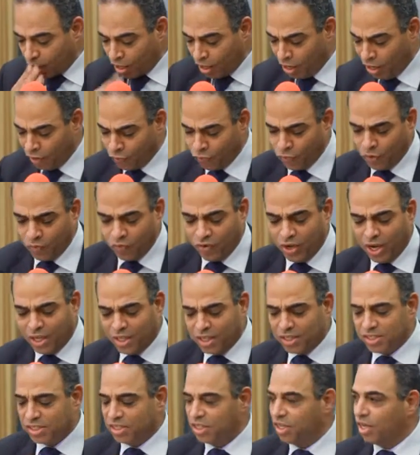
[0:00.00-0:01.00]
عفوا في هذا
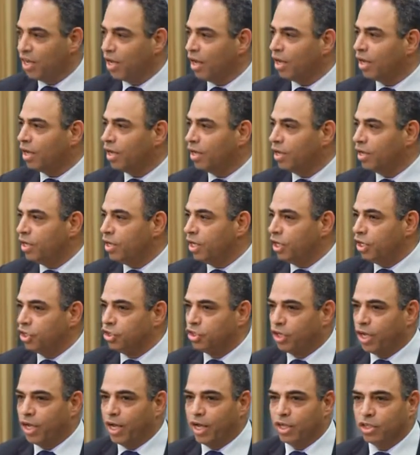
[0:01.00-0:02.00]
السياق
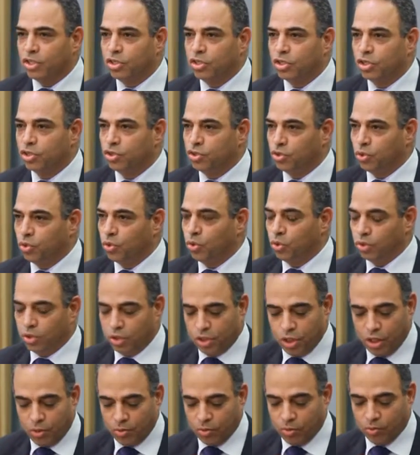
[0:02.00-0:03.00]
جاءت جهود
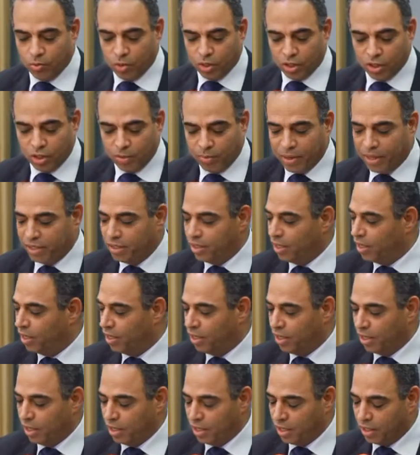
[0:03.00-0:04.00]
المنظمات
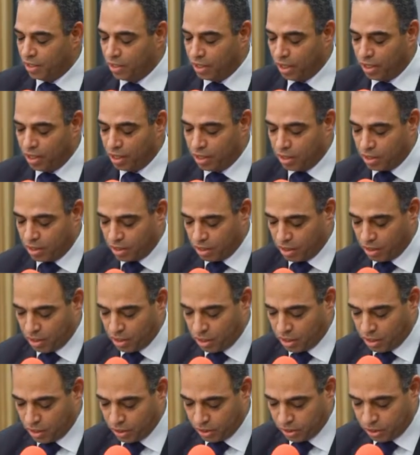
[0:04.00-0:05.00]
اللي ذكر
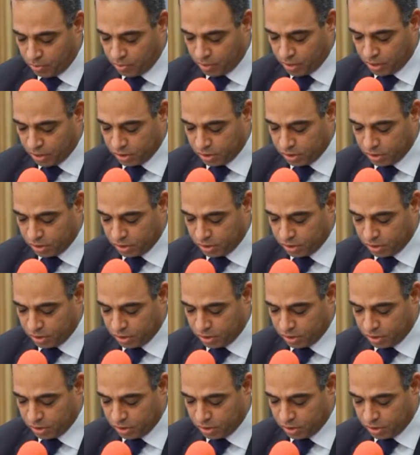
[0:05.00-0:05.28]
اسمها